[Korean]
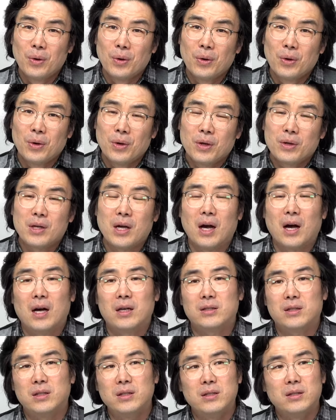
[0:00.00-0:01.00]
야,
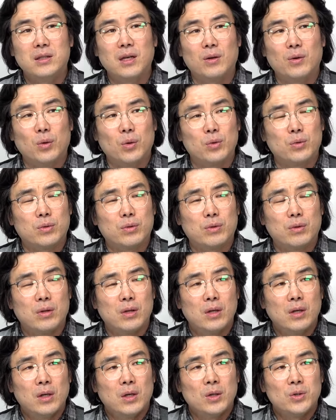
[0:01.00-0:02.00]
진짜로
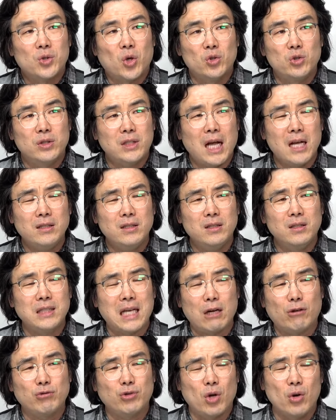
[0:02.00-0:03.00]
저는 사실은 자꾸
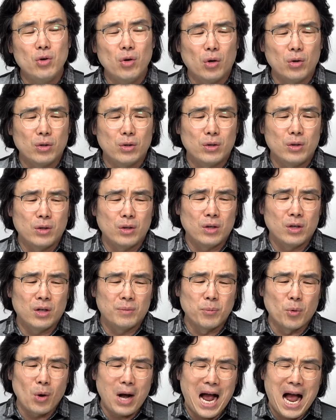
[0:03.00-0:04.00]
선거를 뭐
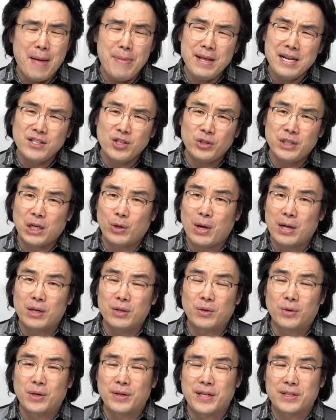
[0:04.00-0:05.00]
한일전이라고 하는 거에
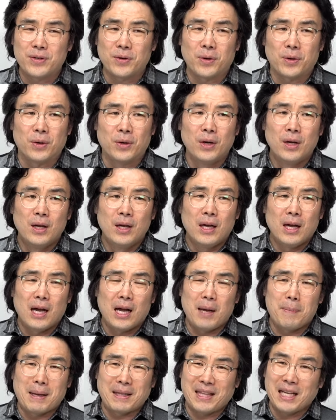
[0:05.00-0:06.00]
대해서 아,
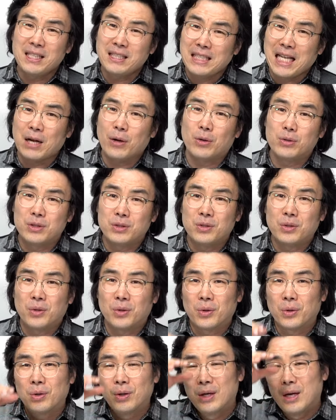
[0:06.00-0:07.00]
마땅치는 않거든요.
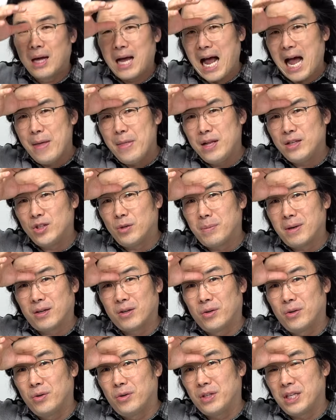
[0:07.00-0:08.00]
한일전 막 그러는
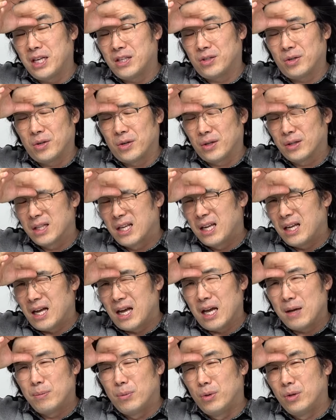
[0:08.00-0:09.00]
거에 대해서 아예
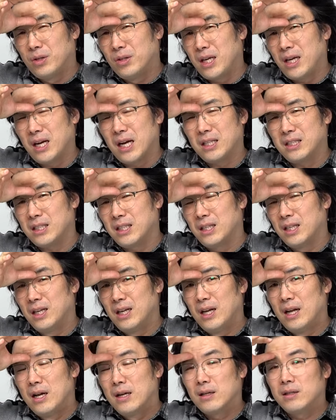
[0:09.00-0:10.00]
뭘 그렇게까지.
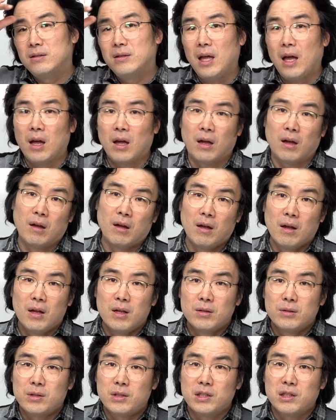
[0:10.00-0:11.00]
근데
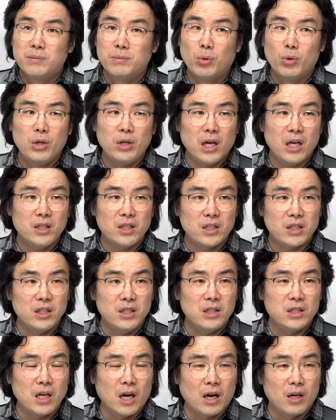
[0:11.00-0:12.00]
지금 보니까
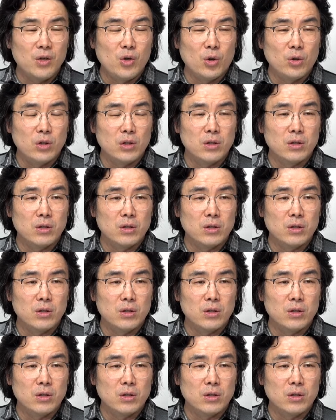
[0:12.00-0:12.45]
진짜 이거는